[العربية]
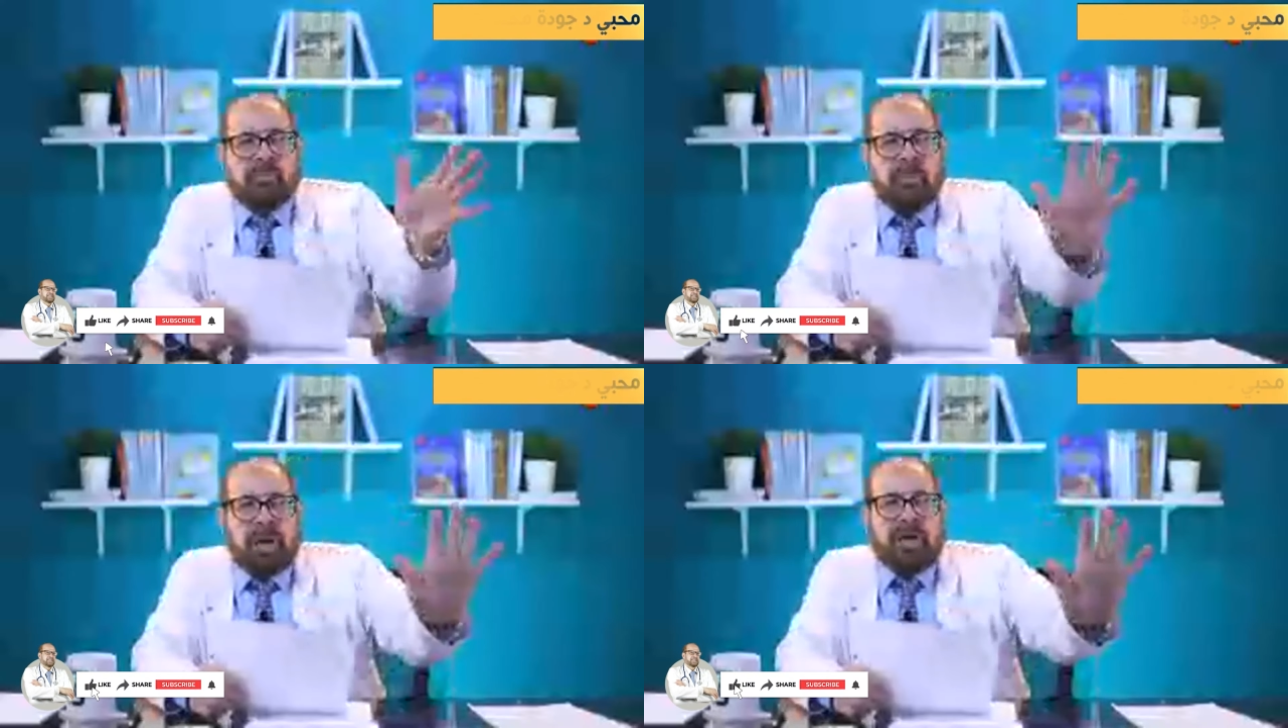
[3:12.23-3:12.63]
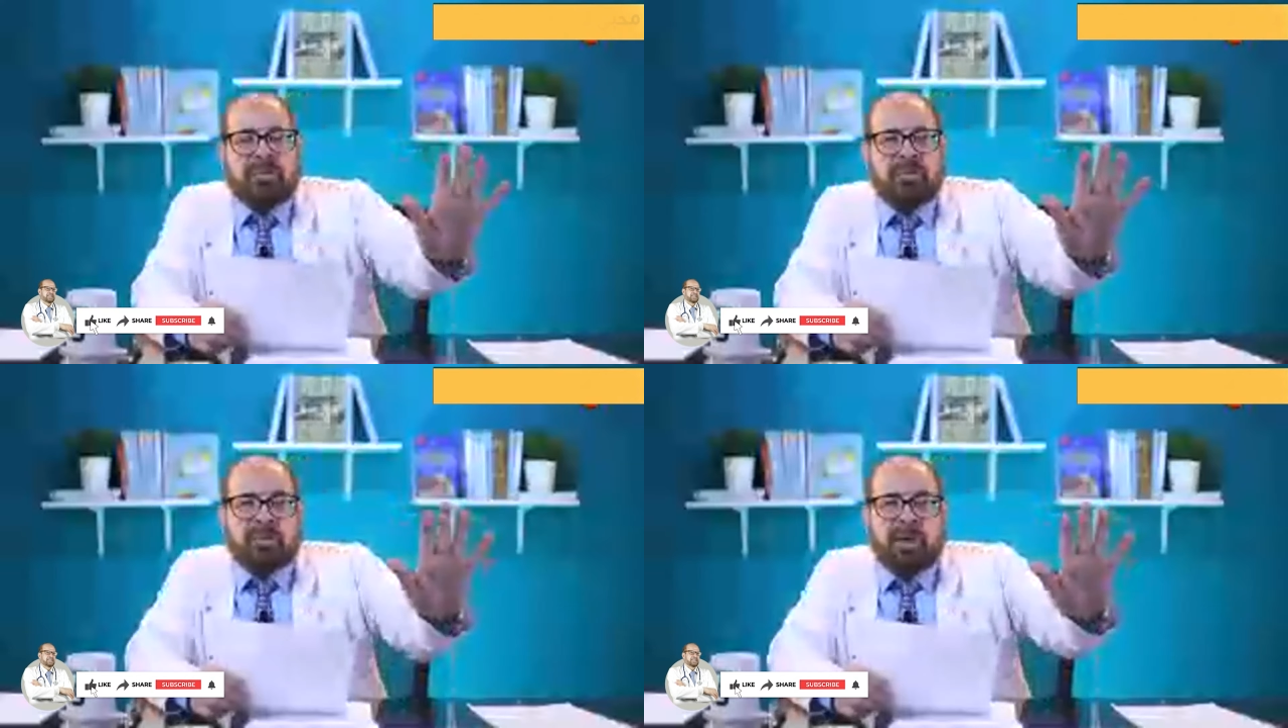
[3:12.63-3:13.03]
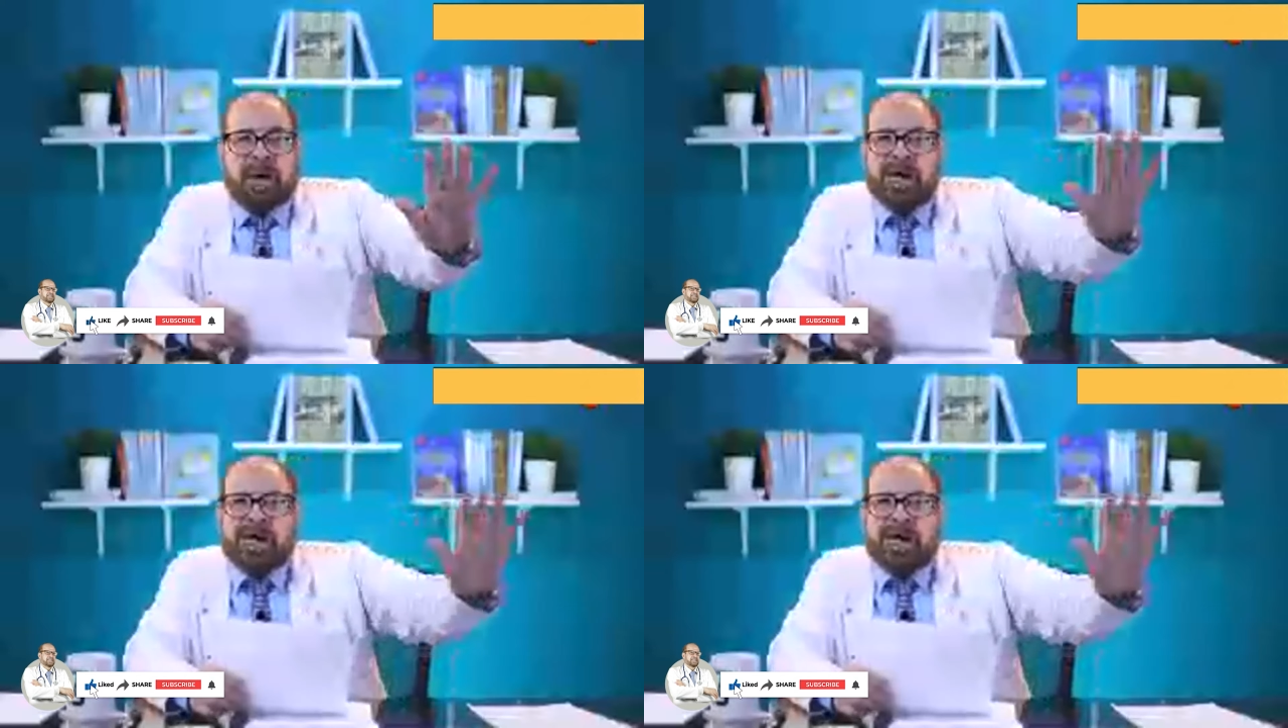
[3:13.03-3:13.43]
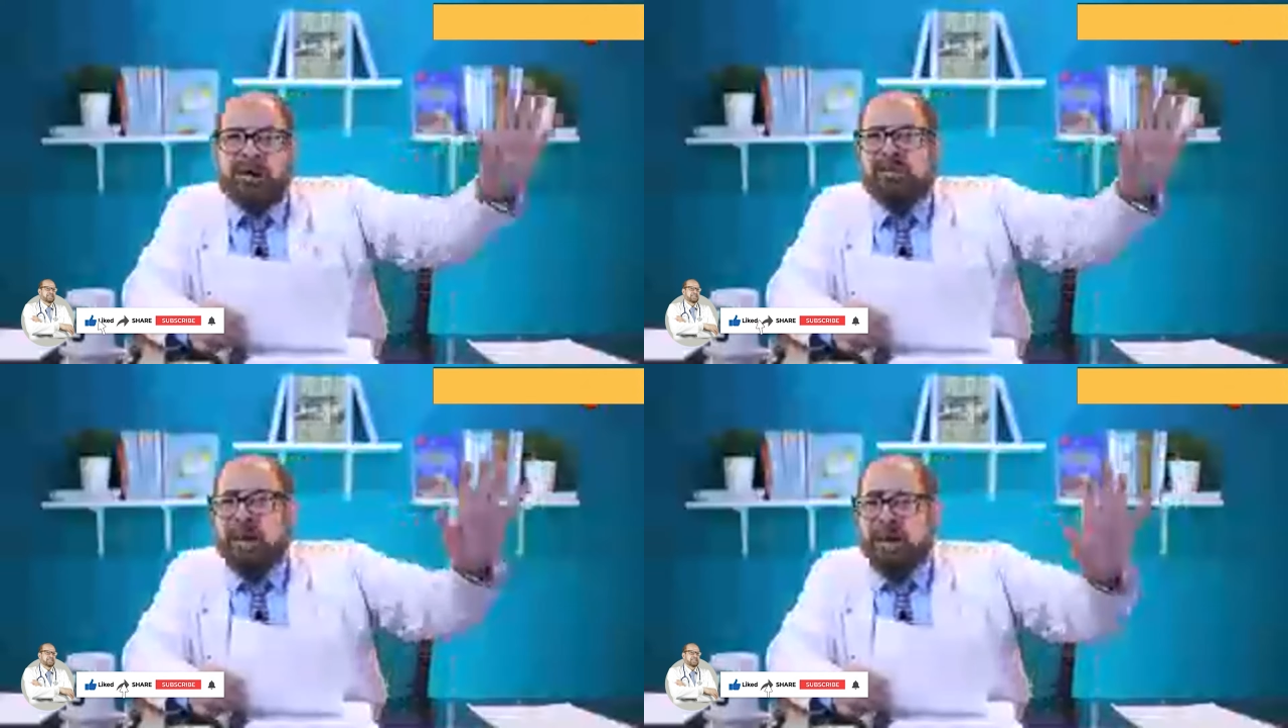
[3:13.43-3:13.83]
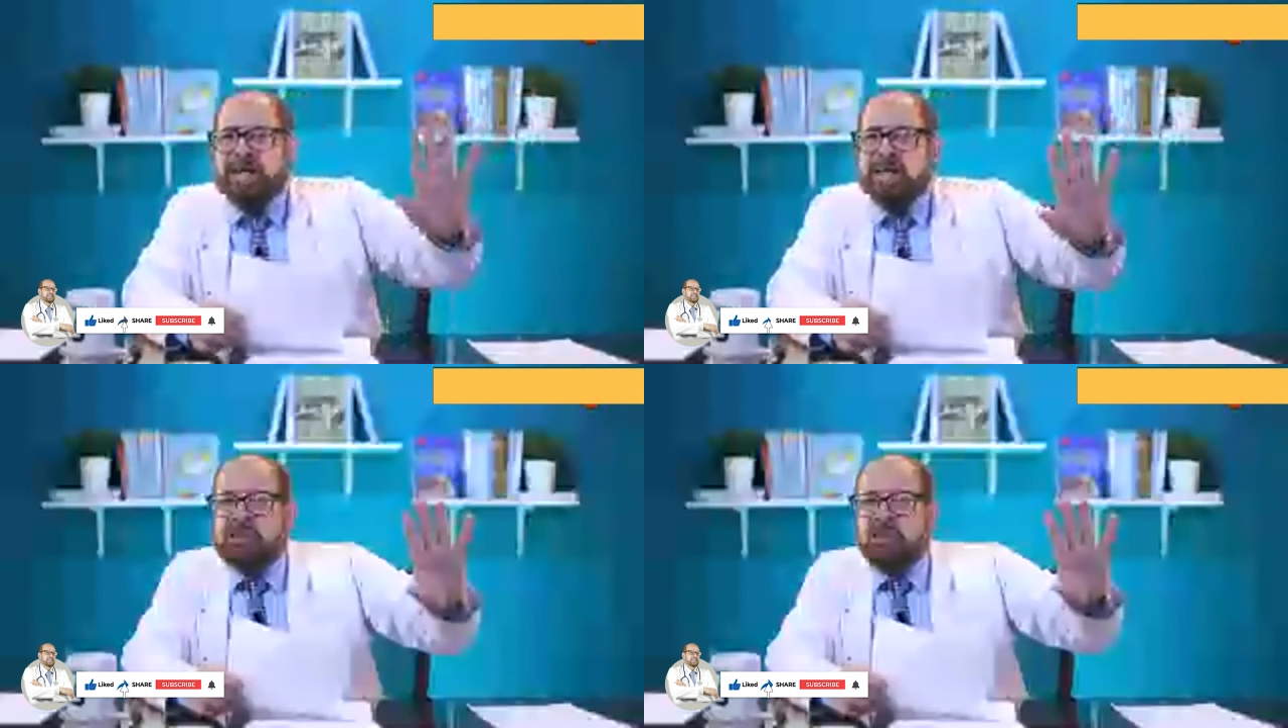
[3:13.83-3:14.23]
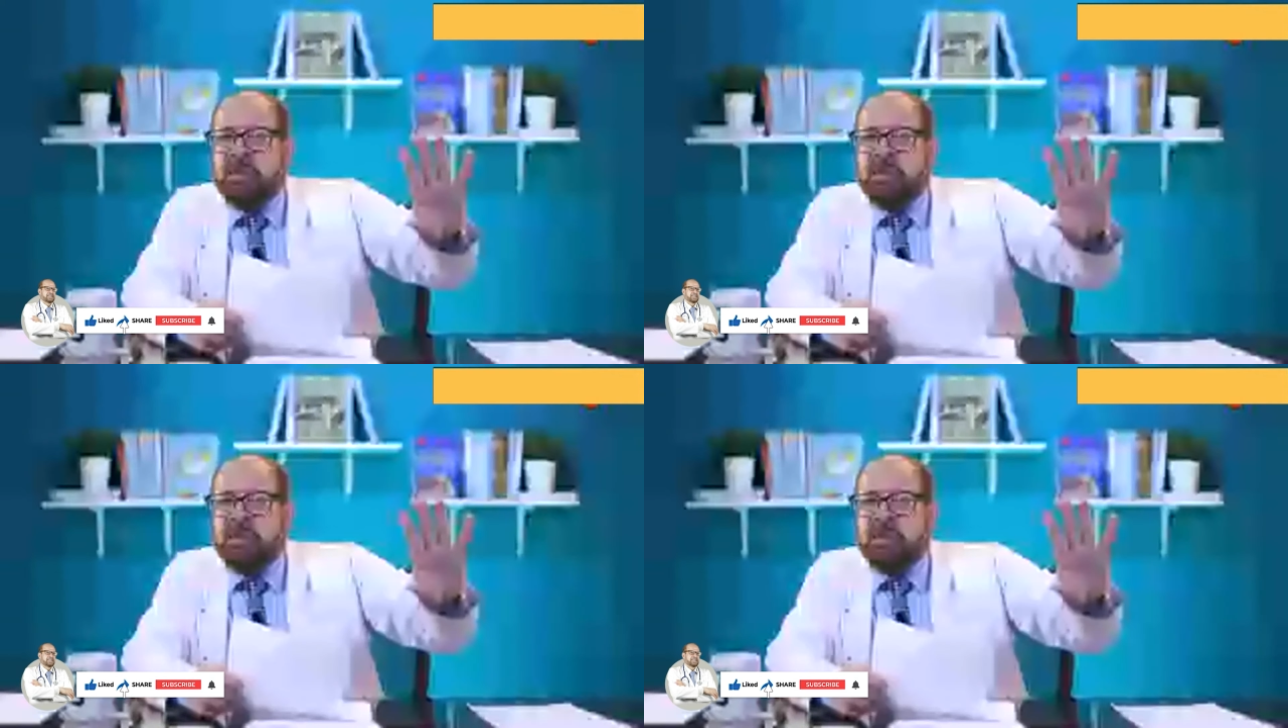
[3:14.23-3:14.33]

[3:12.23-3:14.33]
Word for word: مرض عيل عايش